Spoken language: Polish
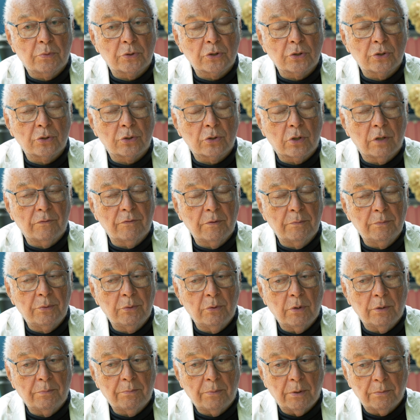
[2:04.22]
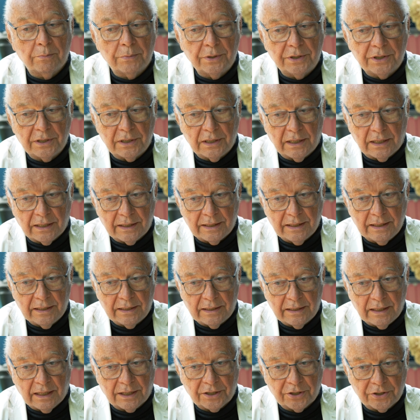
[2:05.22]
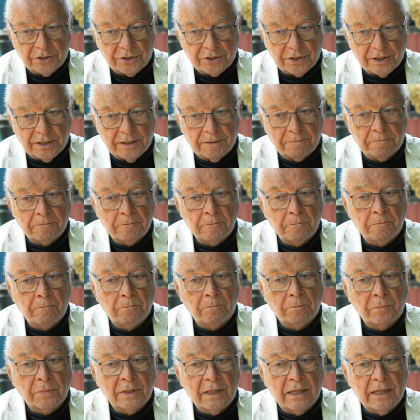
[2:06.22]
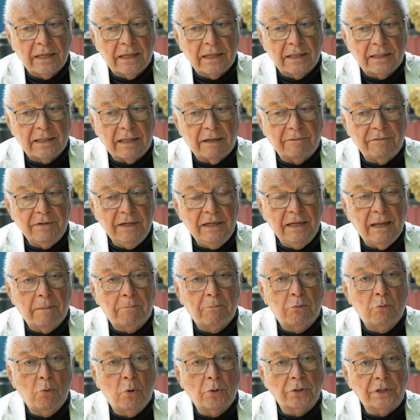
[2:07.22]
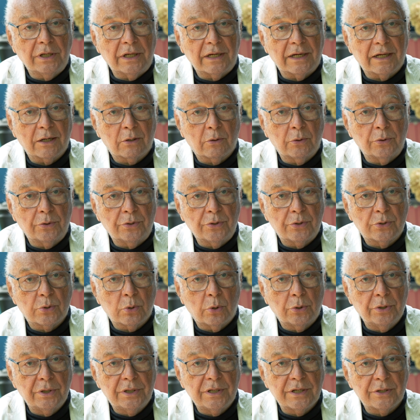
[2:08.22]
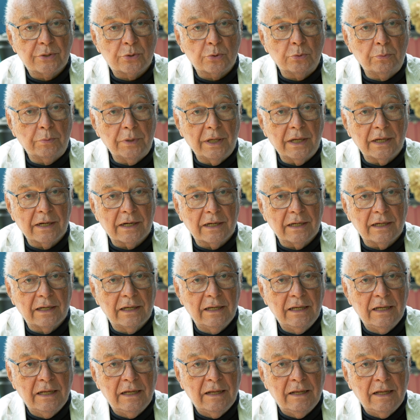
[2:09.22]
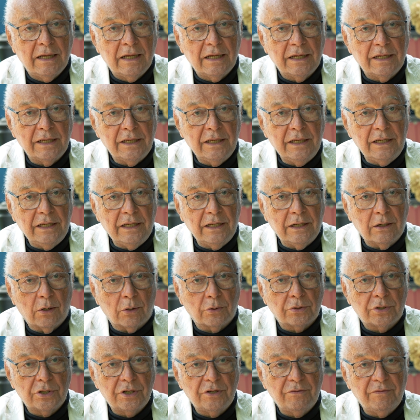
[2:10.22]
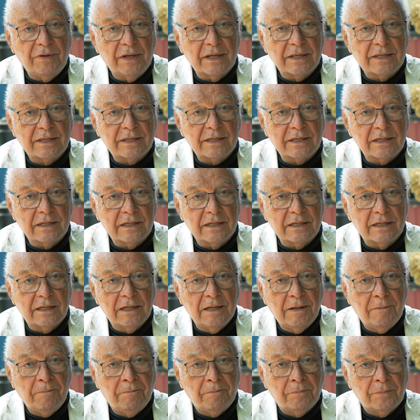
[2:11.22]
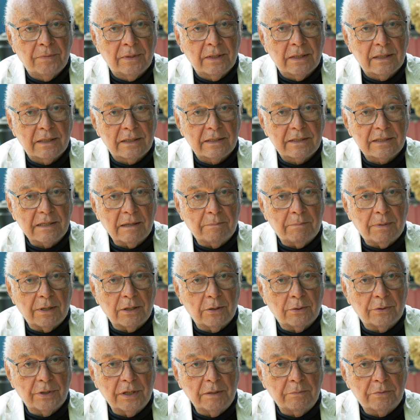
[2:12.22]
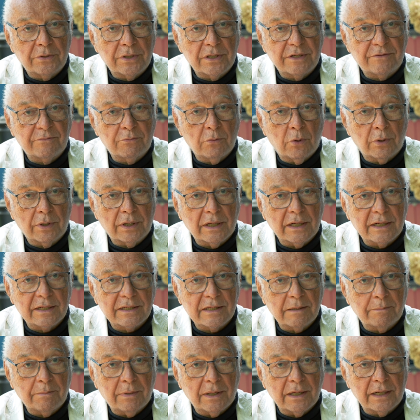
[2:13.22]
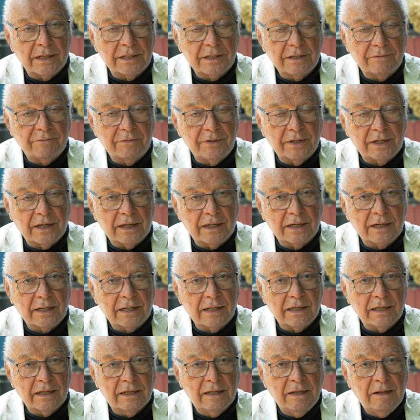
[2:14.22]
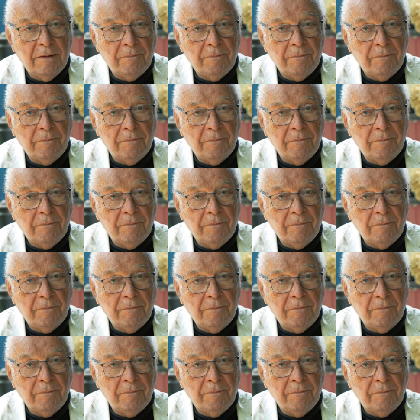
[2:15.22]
początkowo było pomyślane tak, że ta willa płonie na końcu. Ojciec umiera i od świecy zapalonej przy zwłokach zapala się firanka,